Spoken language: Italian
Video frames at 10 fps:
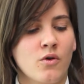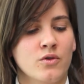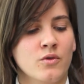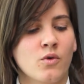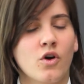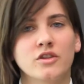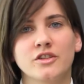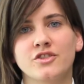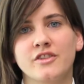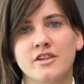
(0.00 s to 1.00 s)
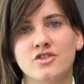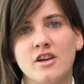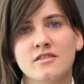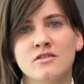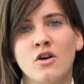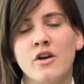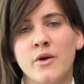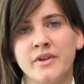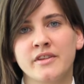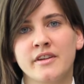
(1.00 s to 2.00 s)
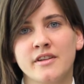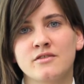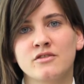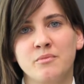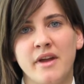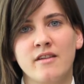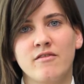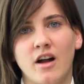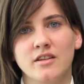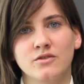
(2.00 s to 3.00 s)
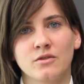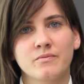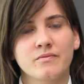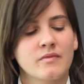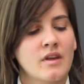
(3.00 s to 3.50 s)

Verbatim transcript: con un codice di accesso e un indirizzo di mail valido.